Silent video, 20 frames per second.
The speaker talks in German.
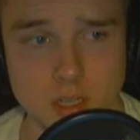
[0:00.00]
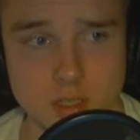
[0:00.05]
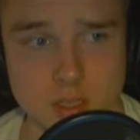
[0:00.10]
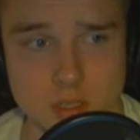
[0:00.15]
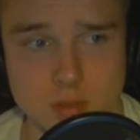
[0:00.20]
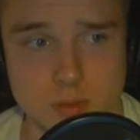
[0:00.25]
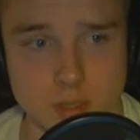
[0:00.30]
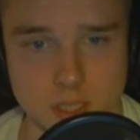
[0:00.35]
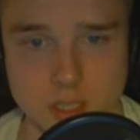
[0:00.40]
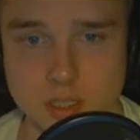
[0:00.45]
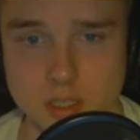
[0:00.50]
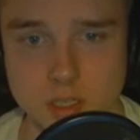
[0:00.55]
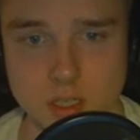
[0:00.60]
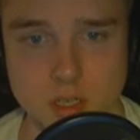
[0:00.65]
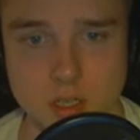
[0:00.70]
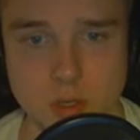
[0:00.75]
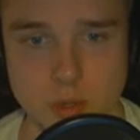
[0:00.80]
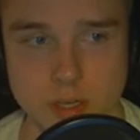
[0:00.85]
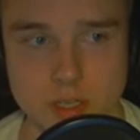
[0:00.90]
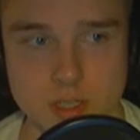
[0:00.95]
Deswegen,
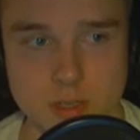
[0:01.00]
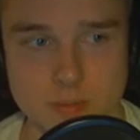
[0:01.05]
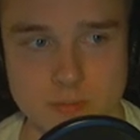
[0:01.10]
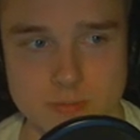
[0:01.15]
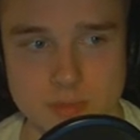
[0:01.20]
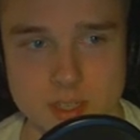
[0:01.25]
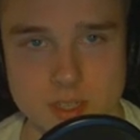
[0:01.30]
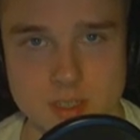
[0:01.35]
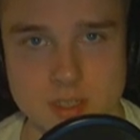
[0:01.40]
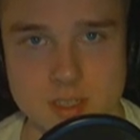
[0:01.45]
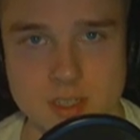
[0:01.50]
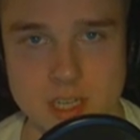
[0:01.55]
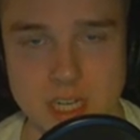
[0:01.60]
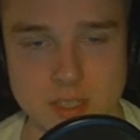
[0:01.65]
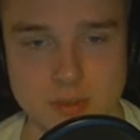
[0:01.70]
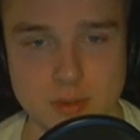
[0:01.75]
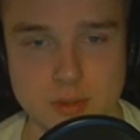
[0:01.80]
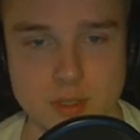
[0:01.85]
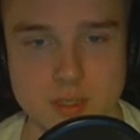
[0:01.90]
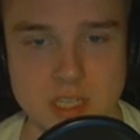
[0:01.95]
Leute,
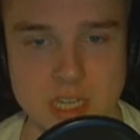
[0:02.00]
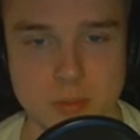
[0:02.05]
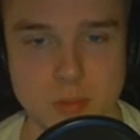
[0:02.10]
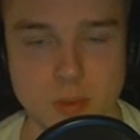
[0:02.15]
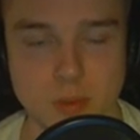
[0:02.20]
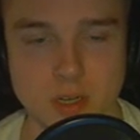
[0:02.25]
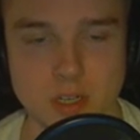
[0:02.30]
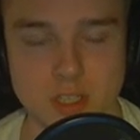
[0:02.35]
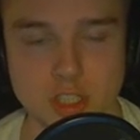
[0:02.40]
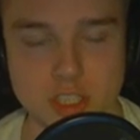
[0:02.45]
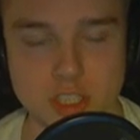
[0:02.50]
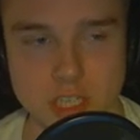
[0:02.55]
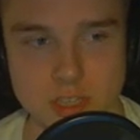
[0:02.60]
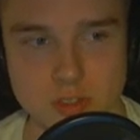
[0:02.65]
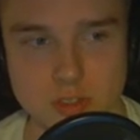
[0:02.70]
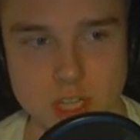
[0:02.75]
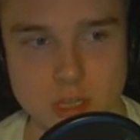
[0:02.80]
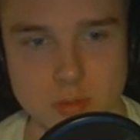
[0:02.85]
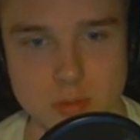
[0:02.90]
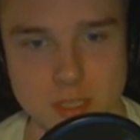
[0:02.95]
Zeit fürs Hamburger
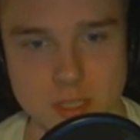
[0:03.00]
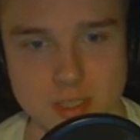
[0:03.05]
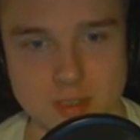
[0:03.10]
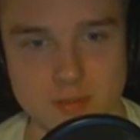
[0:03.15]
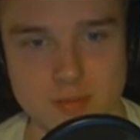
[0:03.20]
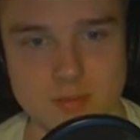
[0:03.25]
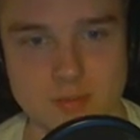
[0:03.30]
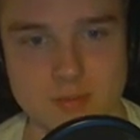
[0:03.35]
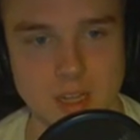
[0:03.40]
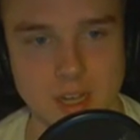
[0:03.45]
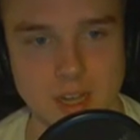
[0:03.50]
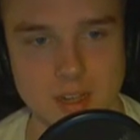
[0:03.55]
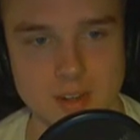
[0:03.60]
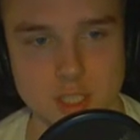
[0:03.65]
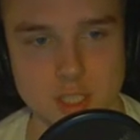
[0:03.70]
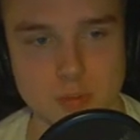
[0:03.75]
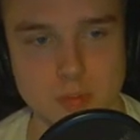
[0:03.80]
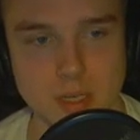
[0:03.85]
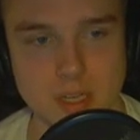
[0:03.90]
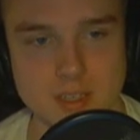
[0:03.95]
Stadtderby.
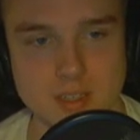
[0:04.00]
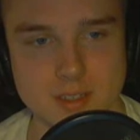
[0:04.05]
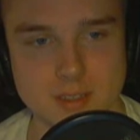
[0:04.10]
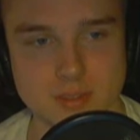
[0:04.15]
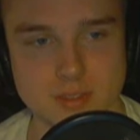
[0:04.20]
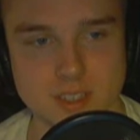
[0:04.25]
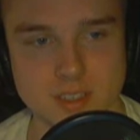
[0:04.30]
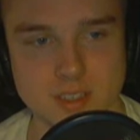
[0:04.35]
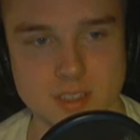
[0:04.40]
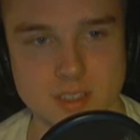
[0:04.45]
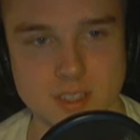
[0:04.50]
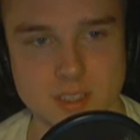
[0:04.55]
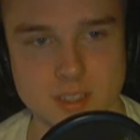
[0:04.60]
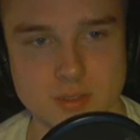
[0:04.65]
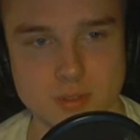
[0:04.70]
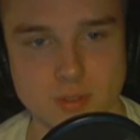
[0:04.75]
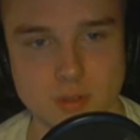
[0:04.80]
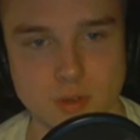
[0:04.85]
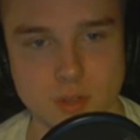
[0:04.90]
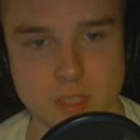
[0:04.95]
Alle Spieler sind fit, das
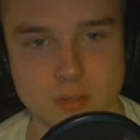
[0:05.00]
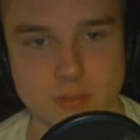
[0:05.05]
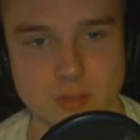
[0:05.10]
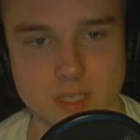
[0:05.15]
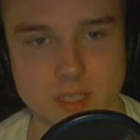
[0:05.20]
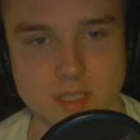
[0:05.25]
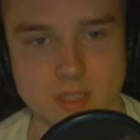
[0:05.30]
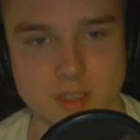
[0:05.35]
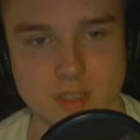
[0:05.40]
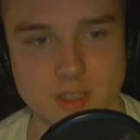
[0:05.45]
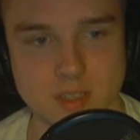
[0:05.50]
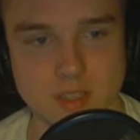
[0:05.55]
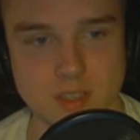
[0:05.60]
freut mich.